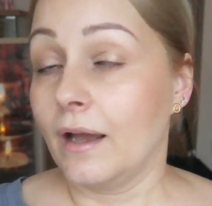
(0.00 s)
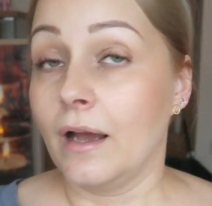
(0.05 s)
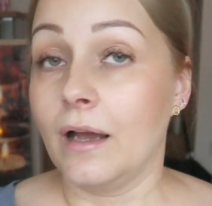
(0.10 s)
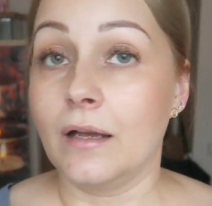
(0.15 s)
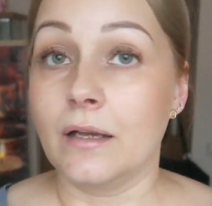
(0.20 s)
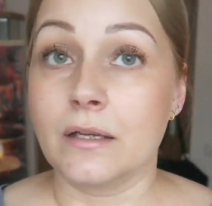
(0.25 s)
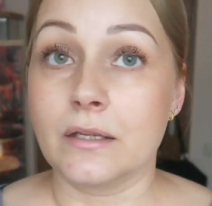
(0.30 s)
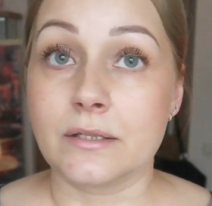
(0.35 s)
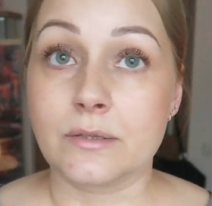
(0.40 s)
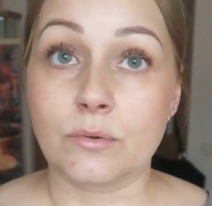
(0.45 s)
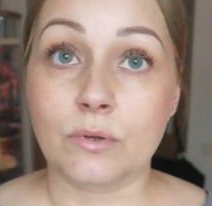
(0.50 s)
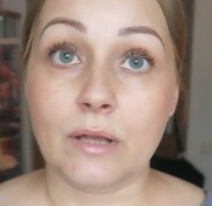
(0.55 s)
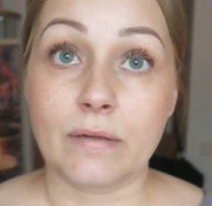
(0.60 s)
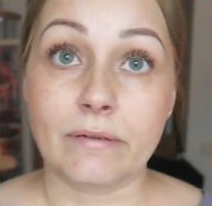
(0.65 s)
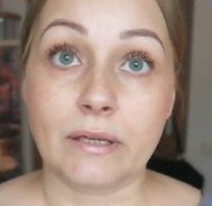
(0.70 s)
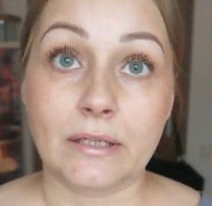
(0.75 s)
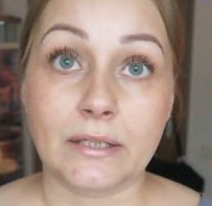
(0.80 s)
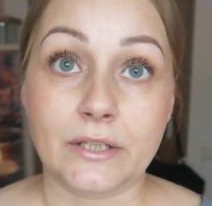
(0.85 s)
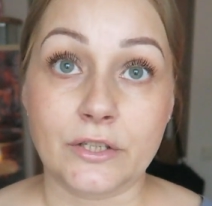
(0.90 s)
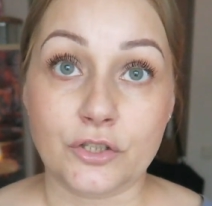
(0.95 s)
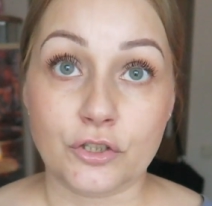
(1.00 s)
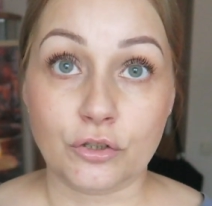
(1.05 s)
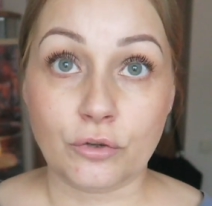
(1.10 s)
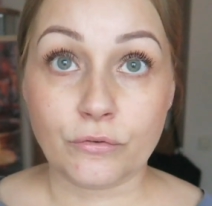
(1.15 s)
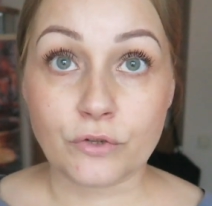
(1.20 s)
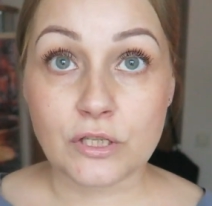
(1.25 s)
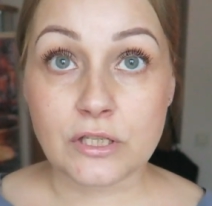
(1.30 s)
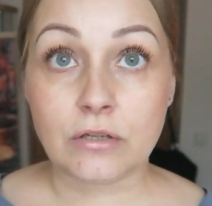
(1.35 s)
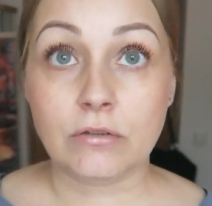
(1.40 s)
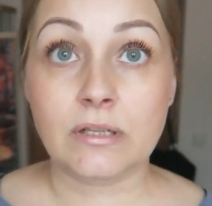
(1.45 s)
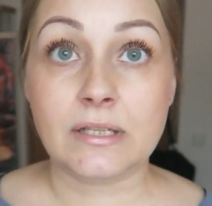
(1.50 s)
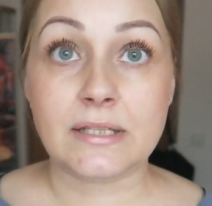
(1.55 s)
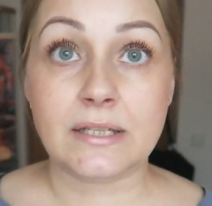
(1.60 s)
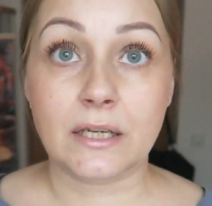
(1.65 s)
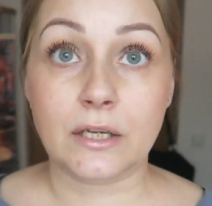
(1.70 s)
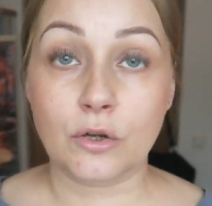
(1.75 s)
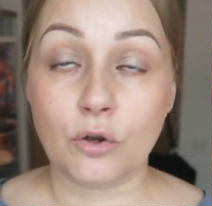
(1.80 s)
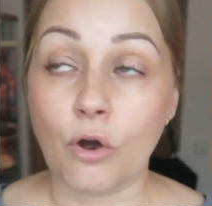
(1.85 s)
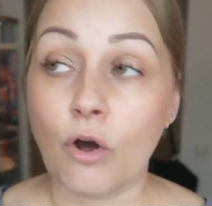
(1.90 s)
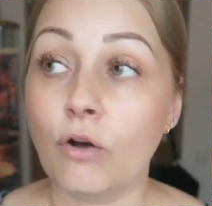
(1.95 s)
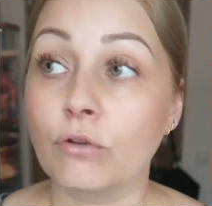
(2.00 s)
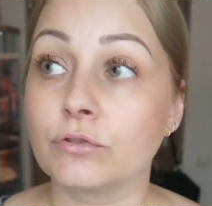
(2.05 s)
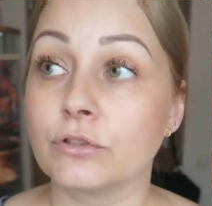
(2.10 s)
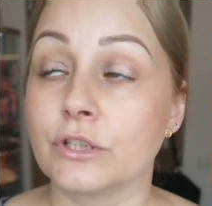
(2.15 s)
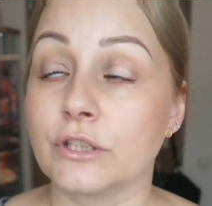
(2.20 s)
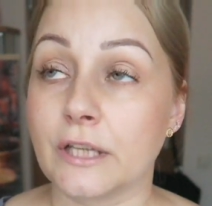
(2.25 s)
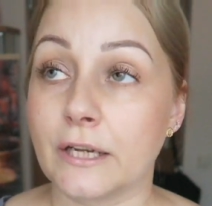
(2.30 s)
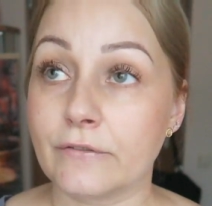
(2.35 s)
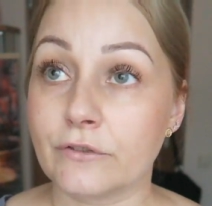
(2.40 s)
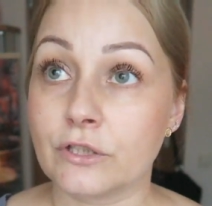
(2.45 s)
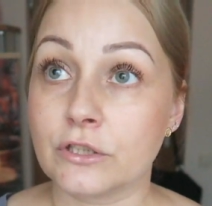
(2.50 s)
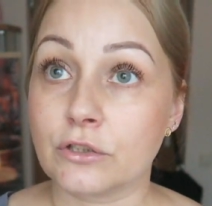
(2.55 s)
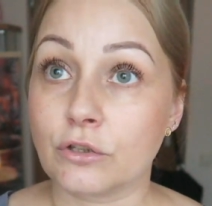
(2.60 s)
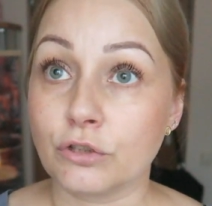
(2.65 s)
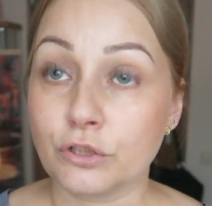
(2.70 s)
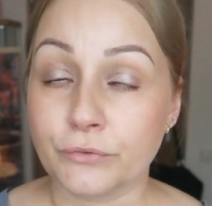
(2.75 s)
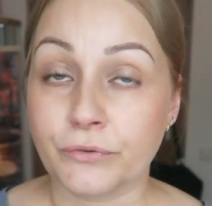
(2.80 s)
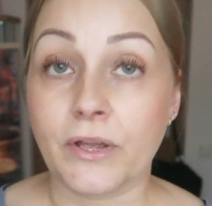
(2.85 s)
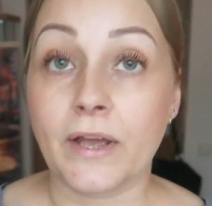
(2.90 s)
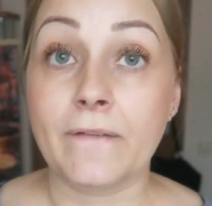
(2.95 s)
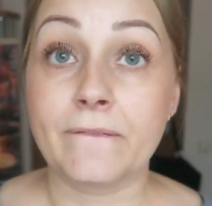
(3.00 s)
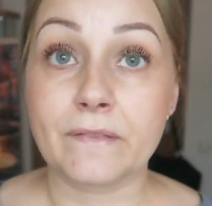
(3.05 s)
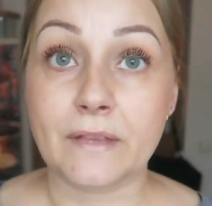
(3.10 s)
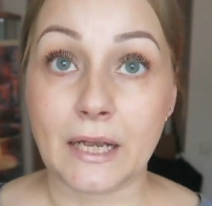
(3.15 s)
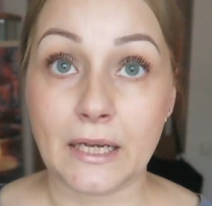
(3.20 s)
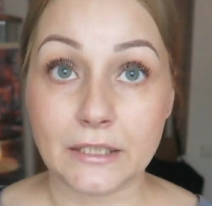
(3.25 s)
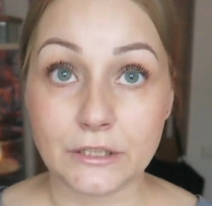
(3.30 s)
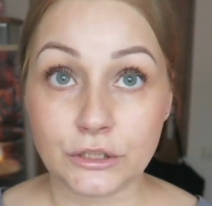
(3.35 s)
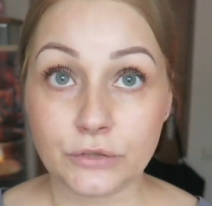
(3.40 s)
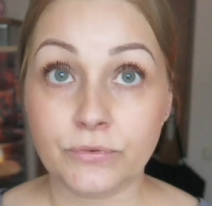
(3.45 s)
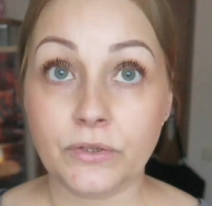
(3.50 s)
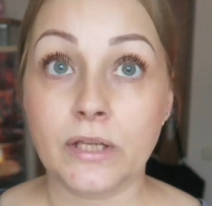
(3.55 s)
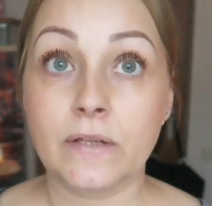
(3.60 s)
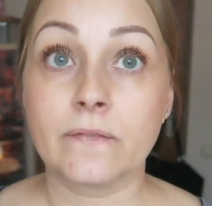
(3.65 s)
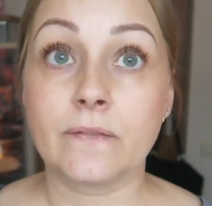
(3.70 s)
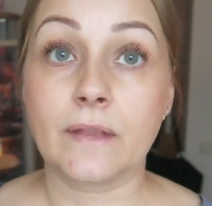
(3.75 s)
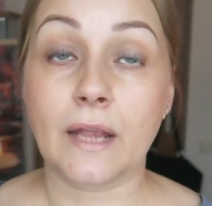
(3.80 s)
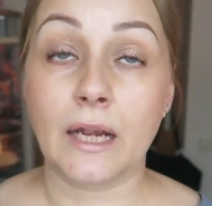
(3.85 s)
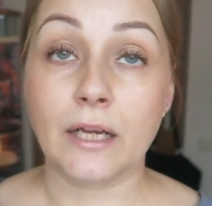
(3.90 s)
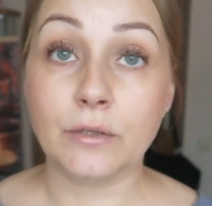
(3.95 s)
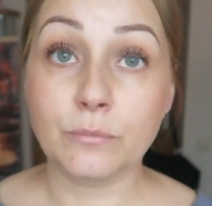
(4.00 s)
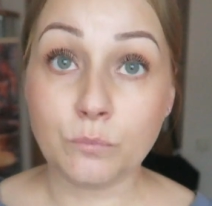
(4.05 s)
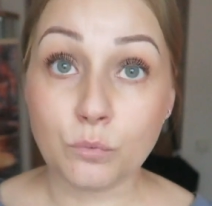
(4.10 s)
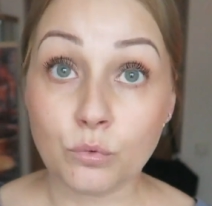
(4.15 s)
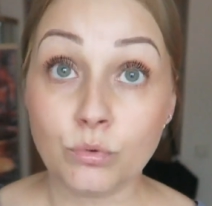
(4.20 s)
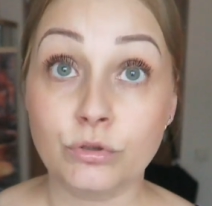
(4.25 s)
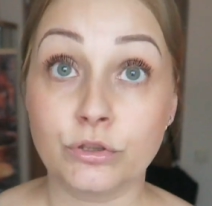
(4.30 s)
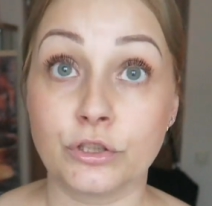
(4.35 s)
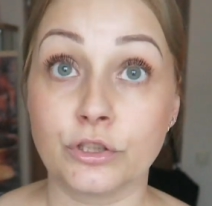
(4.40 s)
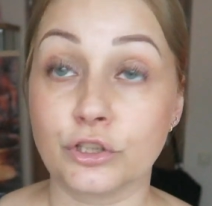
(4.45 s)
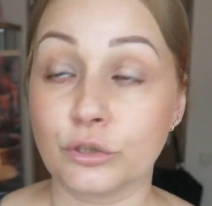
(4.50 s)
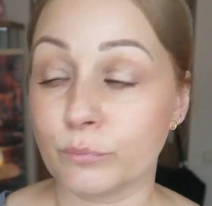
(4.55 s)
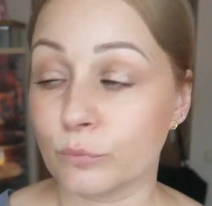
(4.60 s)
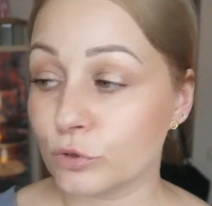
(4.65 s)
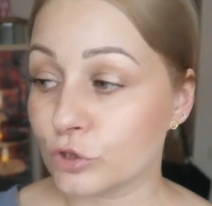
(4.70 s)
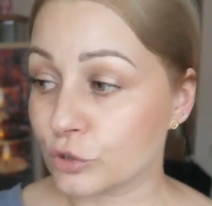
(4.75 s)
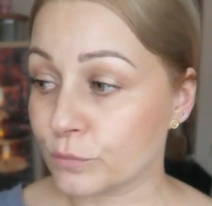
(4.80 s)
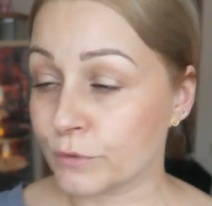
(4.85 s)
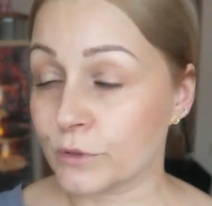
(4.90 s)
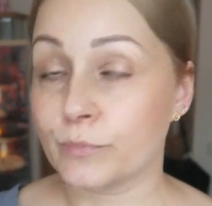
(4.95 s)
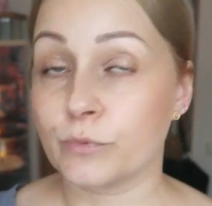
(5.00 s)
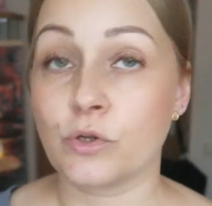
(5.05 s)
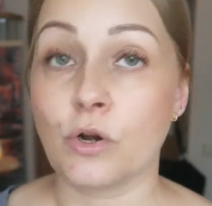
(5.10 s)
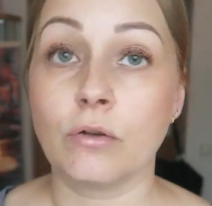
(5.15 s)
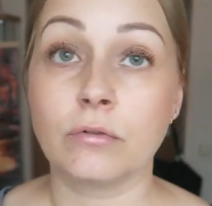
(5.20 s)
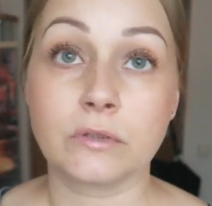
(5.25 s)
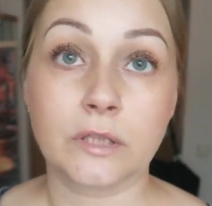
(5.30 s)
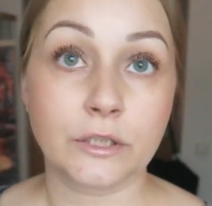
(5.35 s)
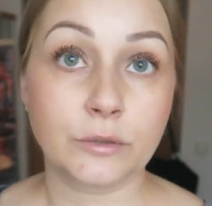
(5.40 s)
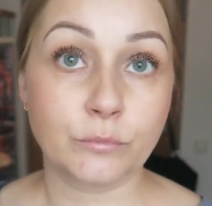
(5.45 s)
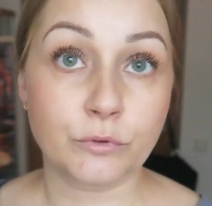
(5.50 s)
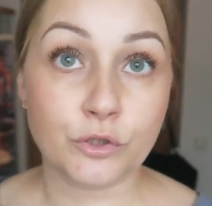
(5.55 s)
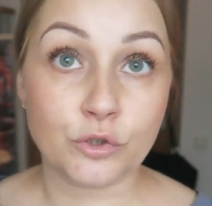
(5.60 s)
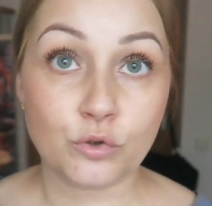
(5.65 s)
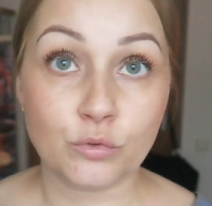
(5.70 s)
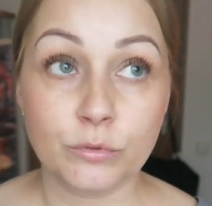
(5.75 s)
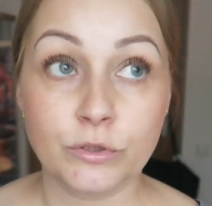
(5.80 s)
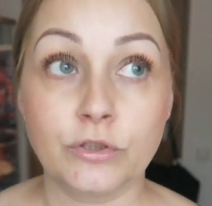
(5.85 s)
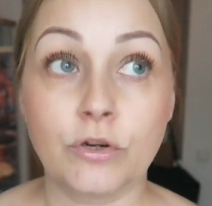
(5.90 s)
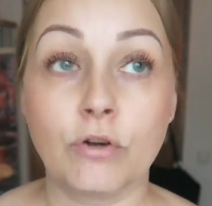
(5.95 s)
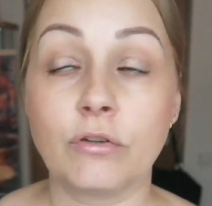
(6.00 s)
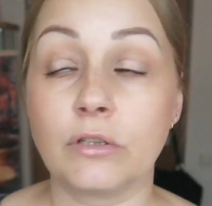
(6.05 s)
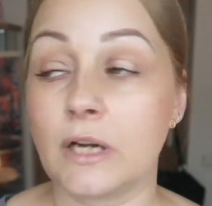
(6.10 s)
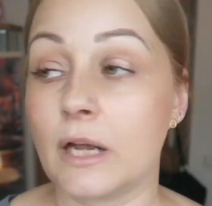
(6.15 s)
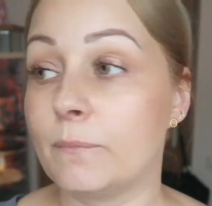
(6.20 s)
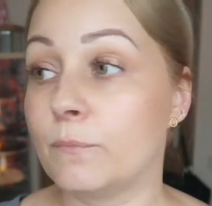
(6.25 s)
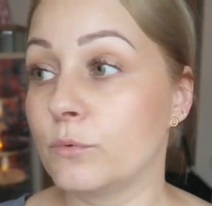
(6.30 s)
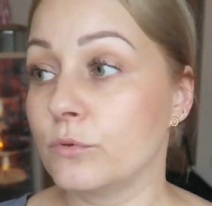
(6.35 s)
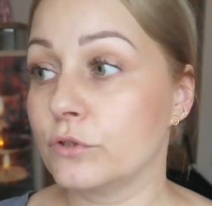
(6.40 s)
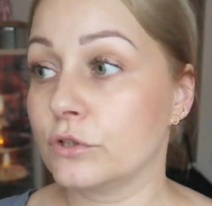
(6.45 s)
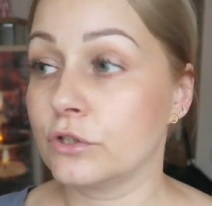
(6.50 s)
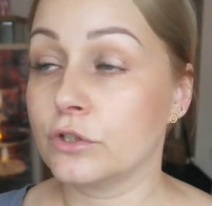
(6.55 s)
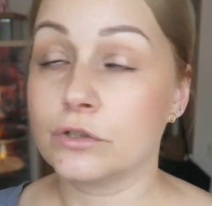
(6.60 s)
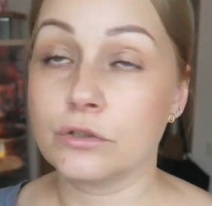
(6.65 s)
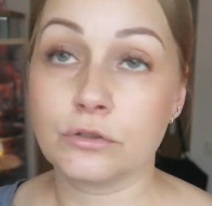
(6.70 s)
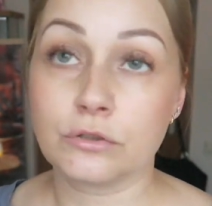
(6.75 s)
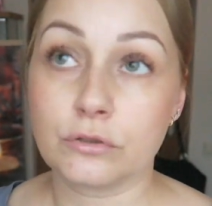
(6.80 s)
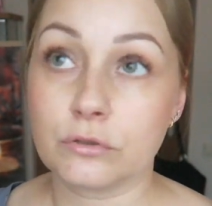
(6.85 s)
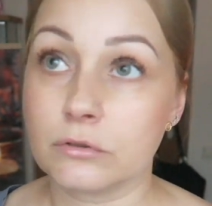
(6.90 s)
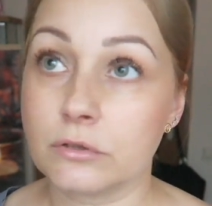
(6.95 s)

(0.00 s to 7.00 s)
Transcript: E, cudawianki, że to wszystko nas tak goni, tak wszystko święta i święta i musisz, i musisz posprzątać, musisz umyć okna, musisz